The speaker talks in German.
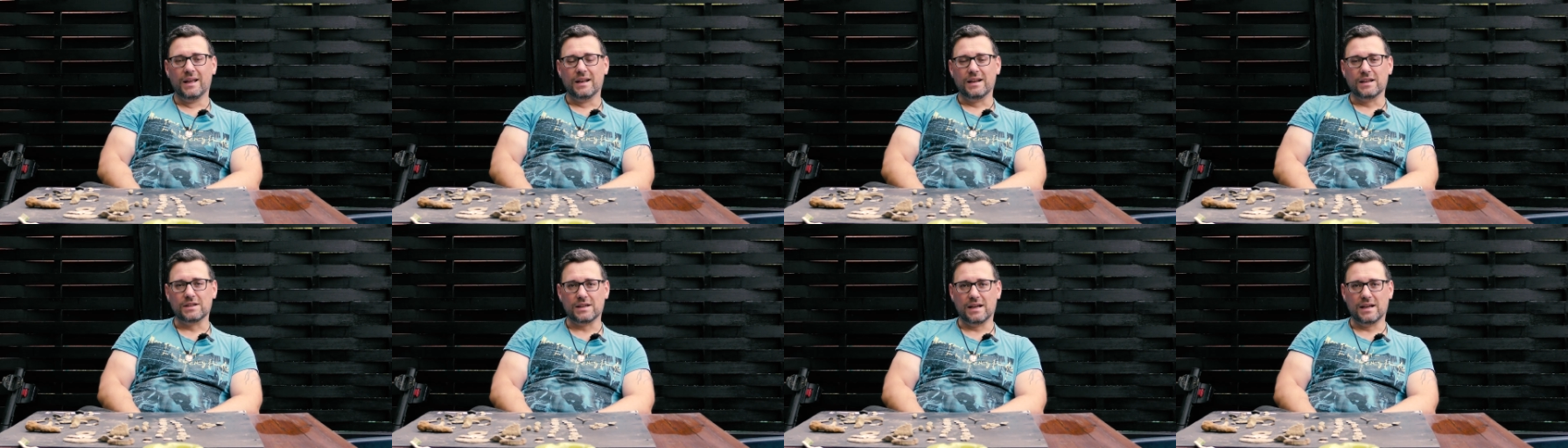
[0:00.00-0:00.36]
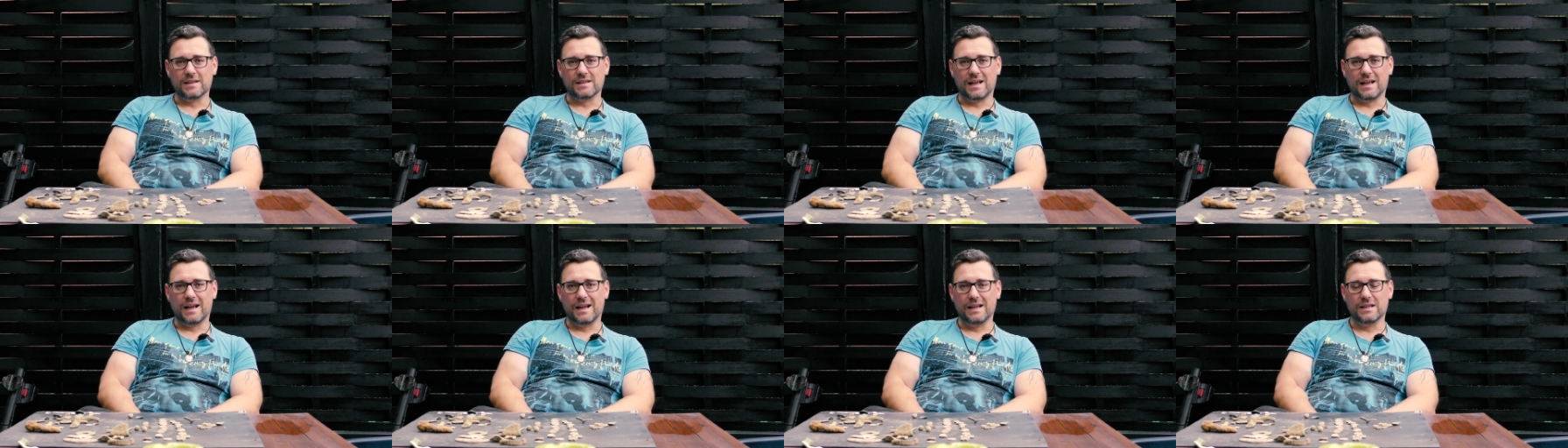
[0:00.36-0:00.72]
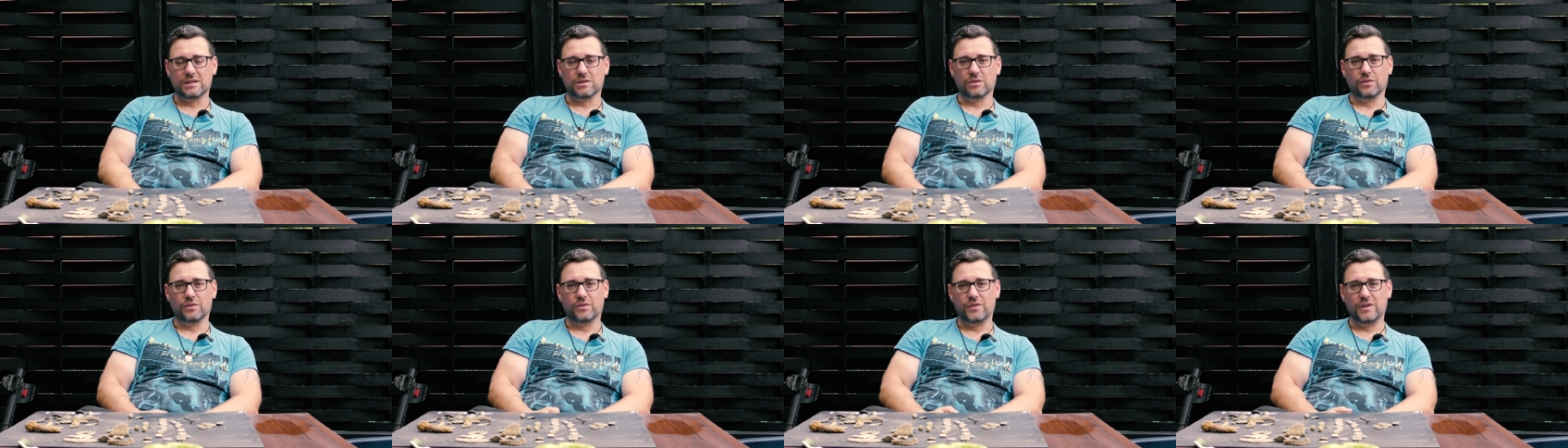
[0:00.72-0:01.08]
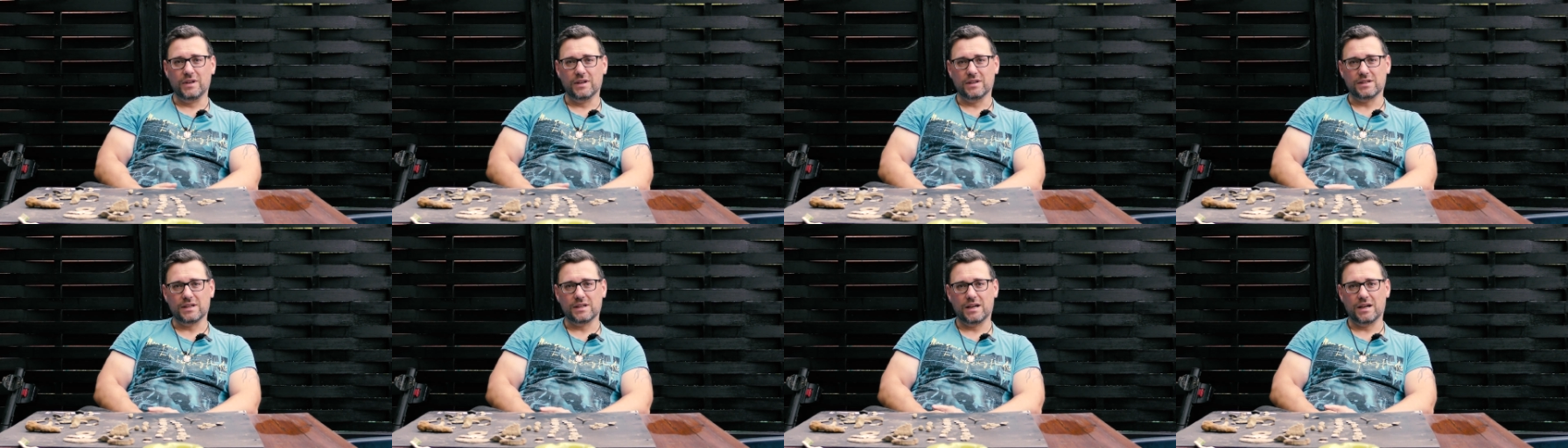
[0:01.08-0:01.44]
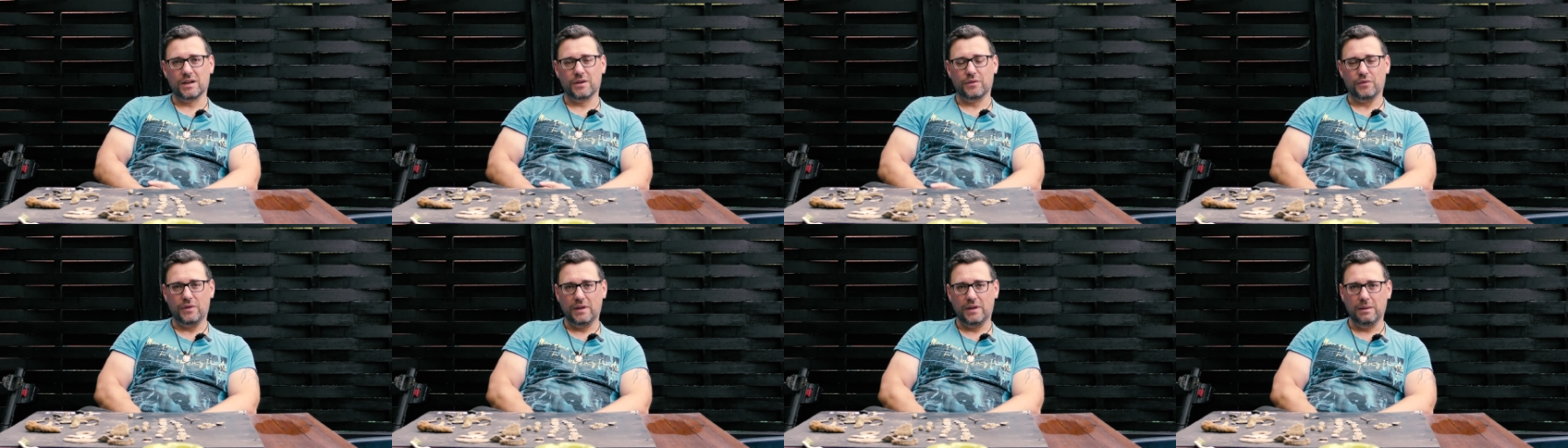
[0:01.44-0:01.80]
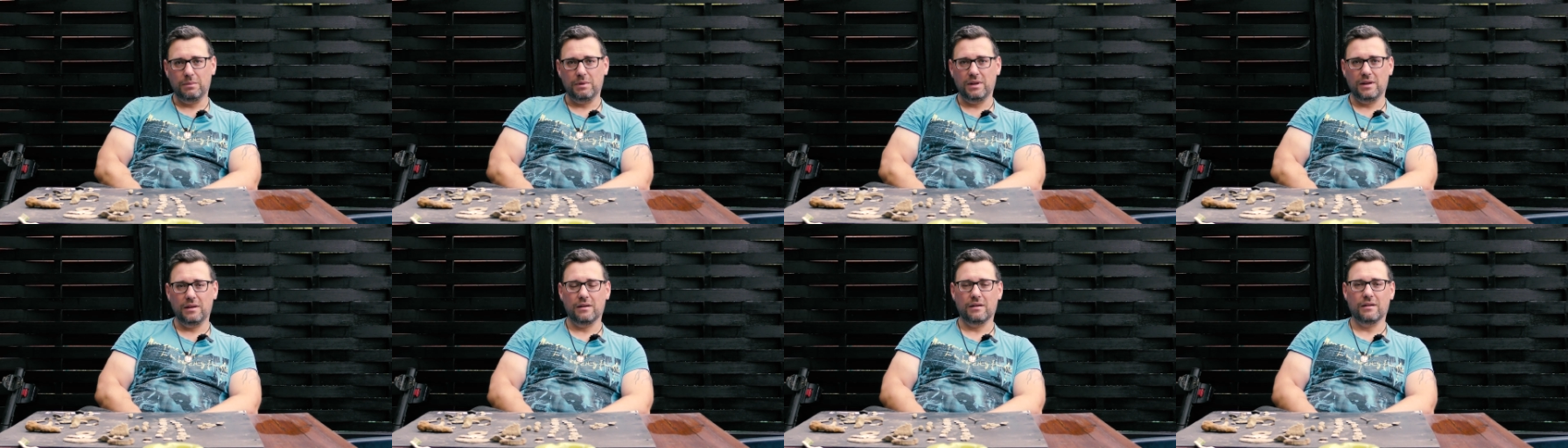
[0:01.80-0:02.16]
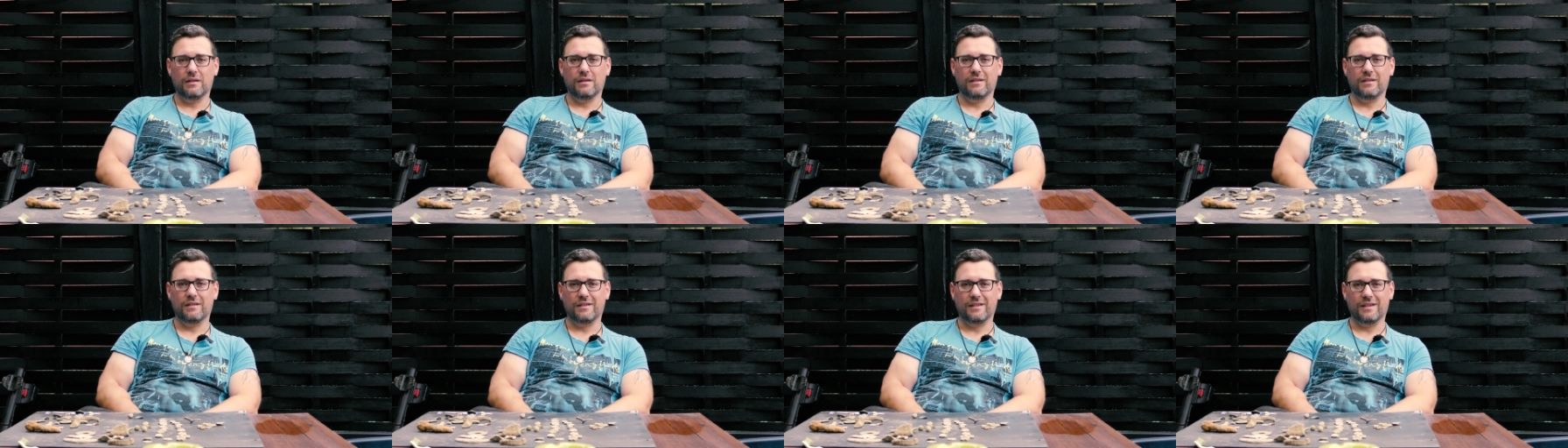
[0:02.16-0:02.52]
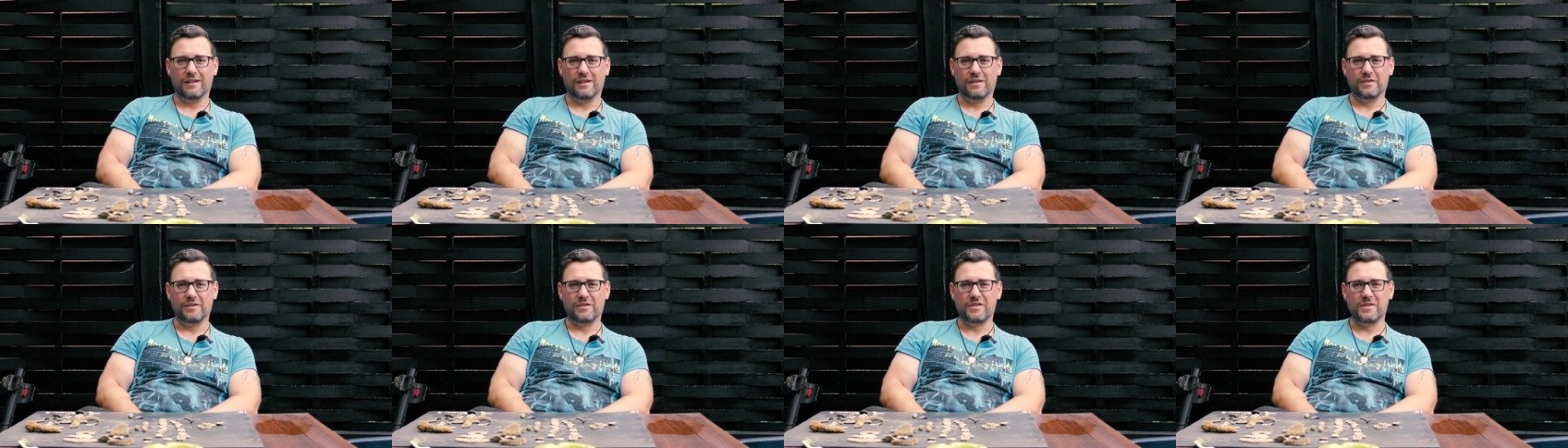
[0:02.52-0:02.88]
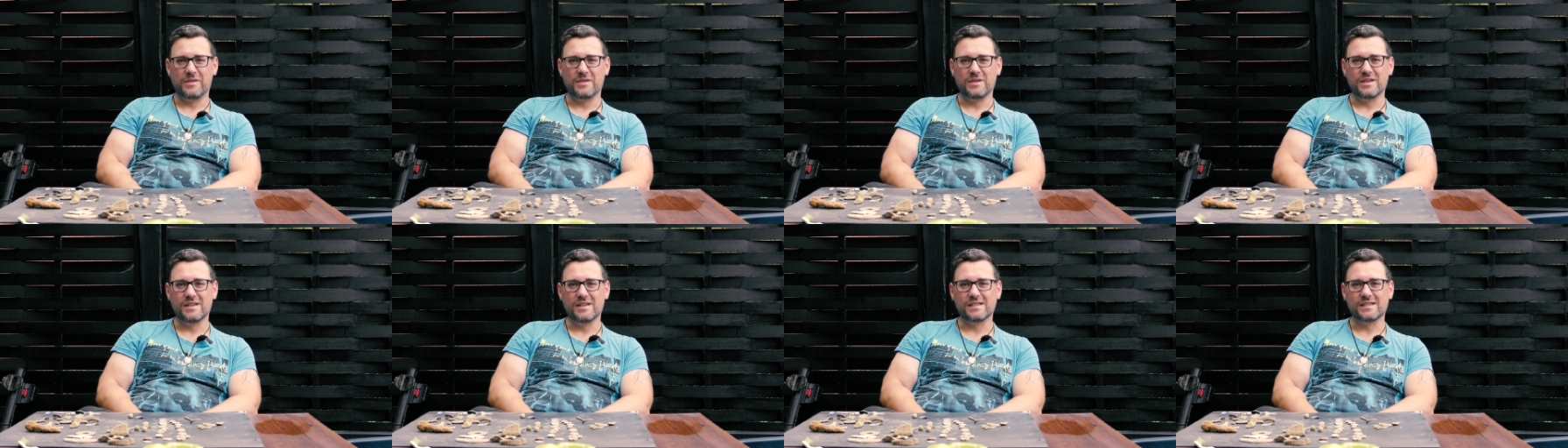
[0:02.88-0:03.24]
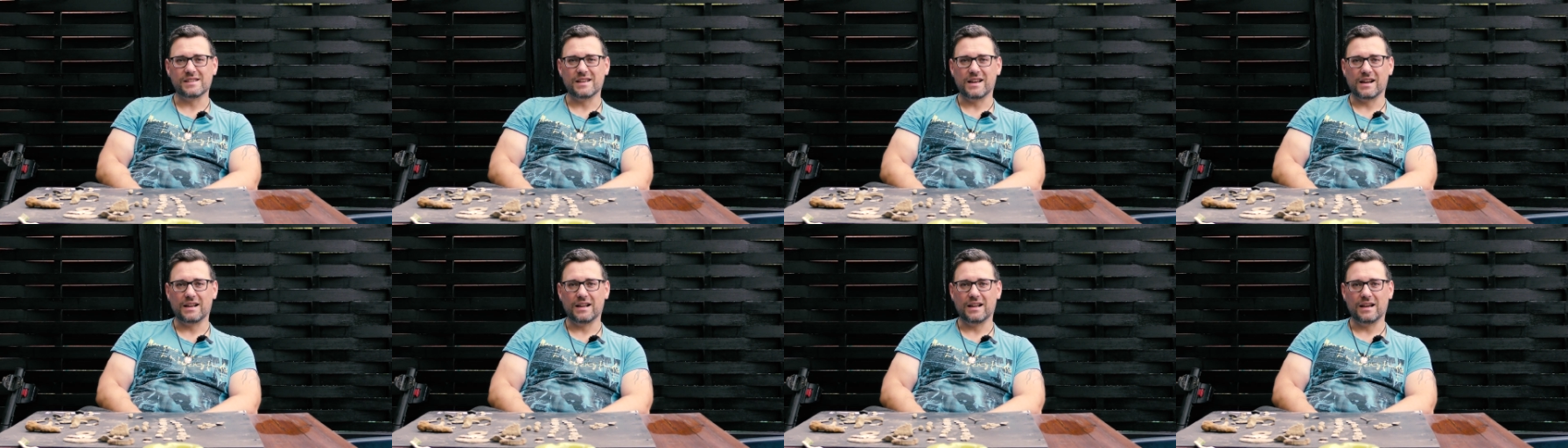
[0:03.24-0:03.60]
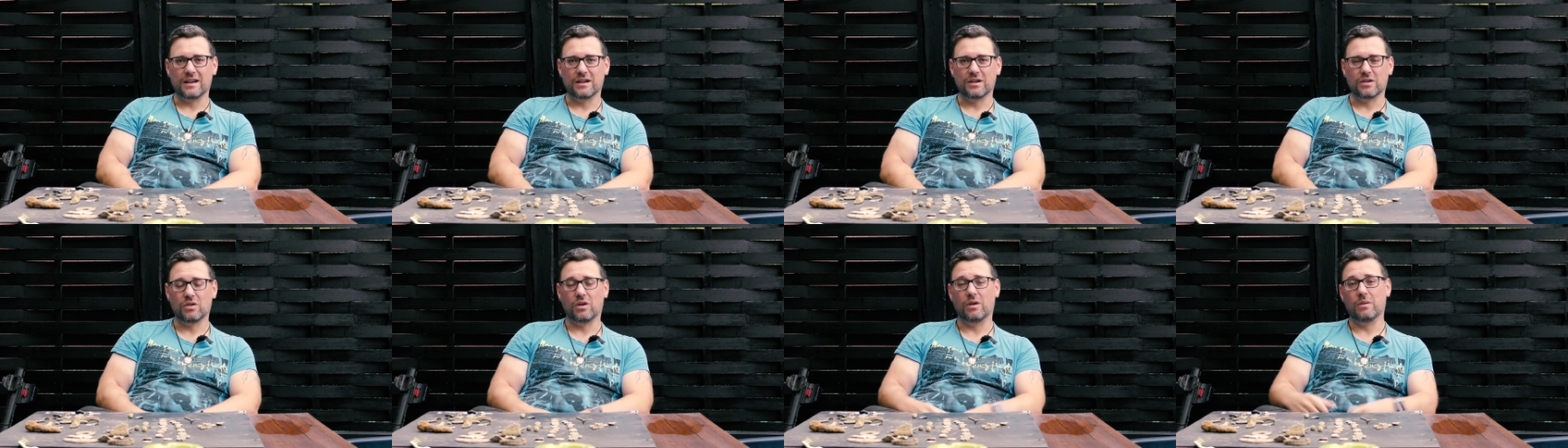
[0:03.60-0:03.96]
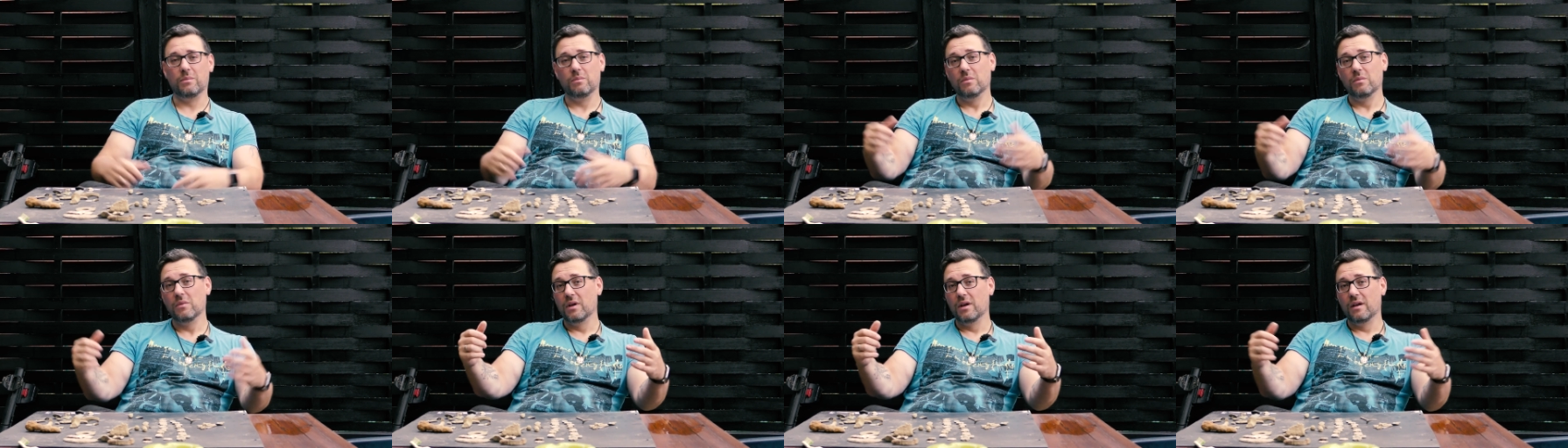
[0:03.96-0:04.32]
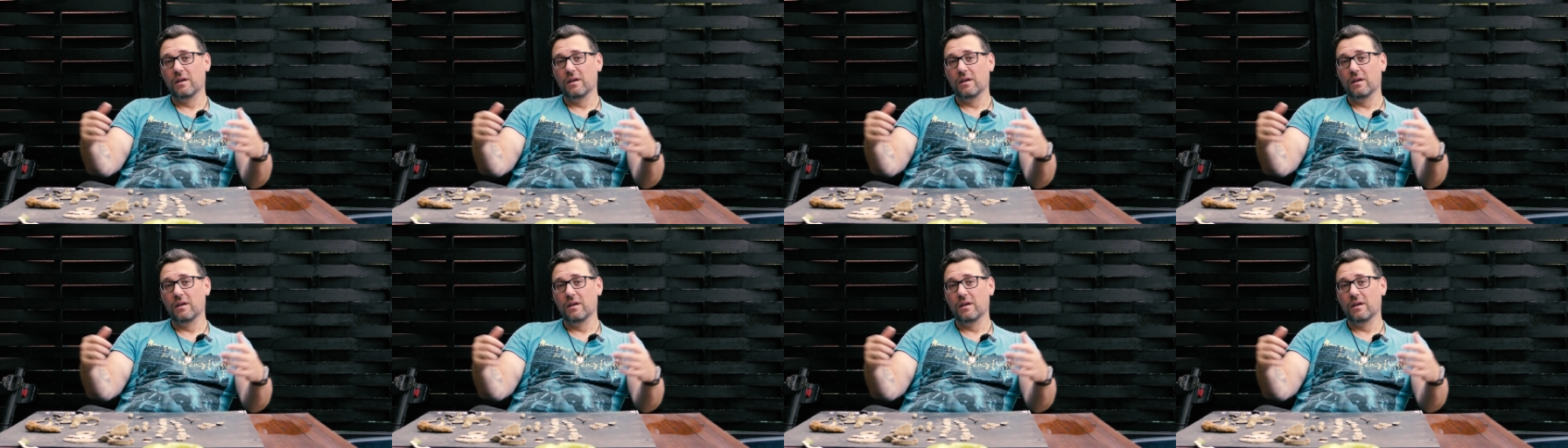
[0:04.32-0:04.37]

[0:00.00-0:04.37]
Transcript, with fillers: Das heißt also, vier Tage Phoebe, ja, wie ist er klargekommen?